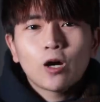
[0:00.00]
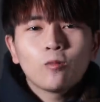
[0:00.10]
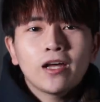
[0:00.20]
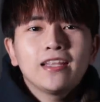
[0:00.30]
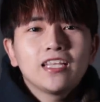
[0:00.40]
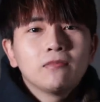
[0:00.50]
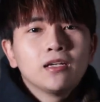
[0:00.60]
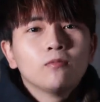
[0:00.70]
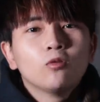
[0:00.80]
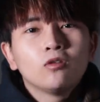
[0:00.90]
hôm nay thì
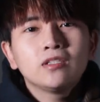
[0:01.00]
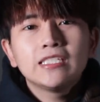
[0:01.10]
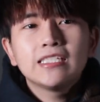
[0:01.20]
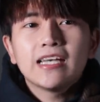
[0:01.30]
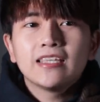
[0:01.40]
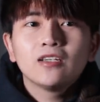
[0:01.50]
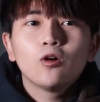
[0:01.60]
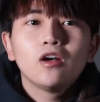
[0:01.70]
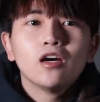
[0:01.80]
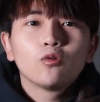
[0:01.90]
mình muốn chia sẻ những
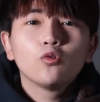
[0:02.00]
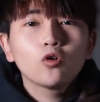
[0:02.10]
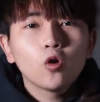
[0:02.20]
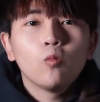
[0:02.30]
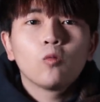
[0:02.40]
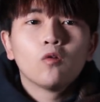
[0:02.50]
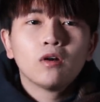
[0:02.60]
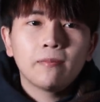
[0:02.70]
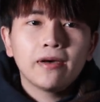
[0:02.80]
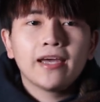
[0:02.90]
đôi lời cuối cùng
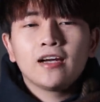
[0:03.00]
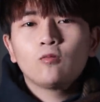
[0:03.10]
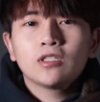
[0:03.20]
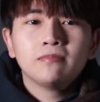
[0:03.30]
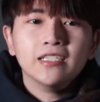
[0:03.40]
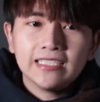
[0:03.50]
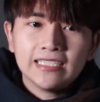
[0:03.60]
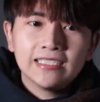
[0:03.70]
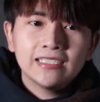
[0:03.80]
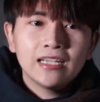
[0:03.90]
của năm
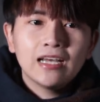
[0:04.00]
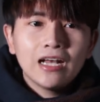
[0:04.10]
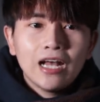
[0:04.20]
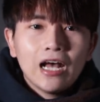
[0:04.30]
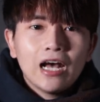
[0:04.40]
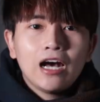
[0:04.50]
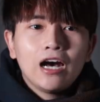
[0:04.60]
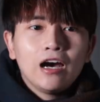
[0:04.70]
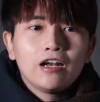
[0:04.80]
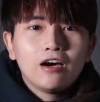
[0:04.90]
2019.
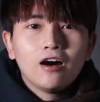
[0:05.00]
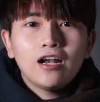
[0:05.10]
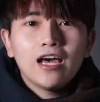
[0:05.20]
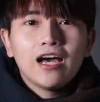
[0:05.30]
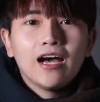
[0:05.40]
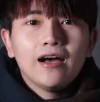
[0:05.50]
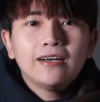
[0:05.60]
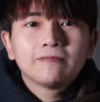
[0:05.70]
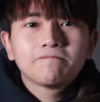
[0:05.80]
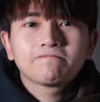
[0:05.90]
Đó
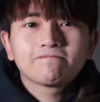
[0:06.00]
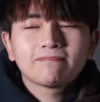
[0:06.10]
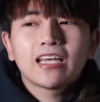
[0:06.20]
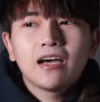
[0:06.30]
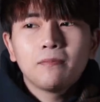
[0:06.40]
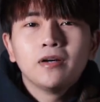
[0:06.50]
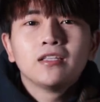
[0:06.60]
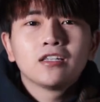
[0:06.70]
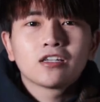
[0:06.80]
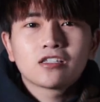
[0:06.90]
là
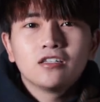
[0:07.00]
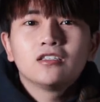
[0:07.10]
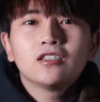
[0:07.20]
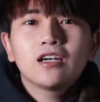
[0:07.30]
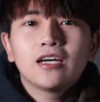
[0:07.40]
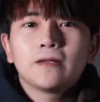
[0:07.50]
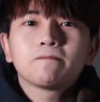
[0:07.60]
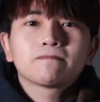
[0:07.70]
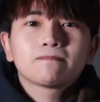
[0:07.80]
mình thực sự rất là